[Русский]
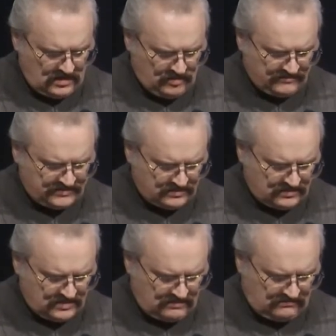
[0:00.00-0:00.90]
«Ибо
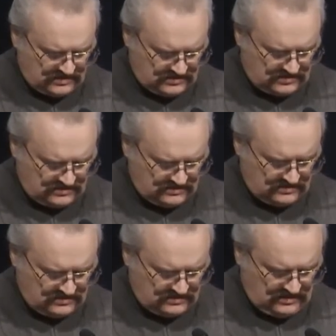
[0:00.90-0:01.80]
все для вас,
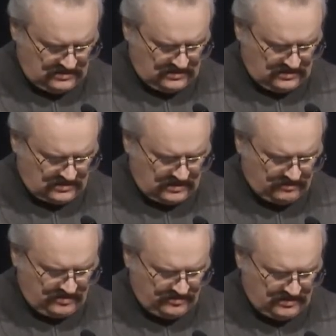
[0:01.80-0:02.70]

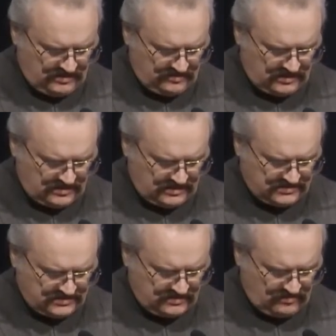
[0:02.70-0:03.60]
дабы обилие
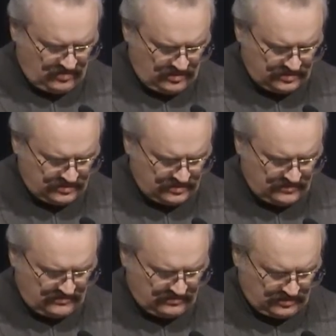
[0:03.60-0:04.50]
благодати тем
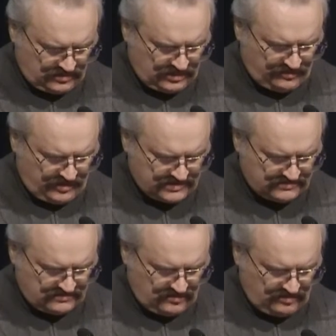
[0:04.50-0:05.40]
большую во многих
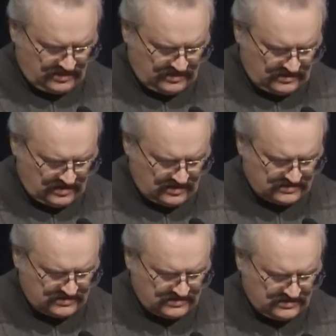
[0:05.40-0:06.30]
произвело
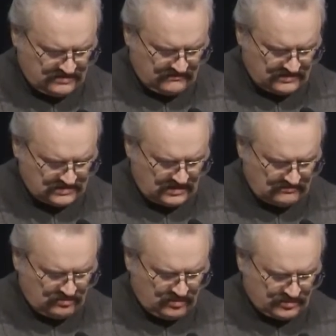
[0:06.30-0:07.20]
благодарность во
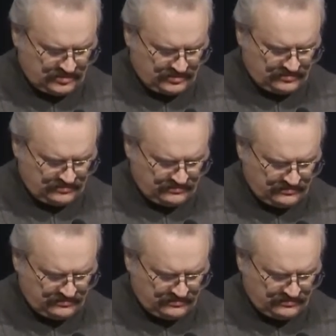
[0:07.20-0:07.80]
славу Божию».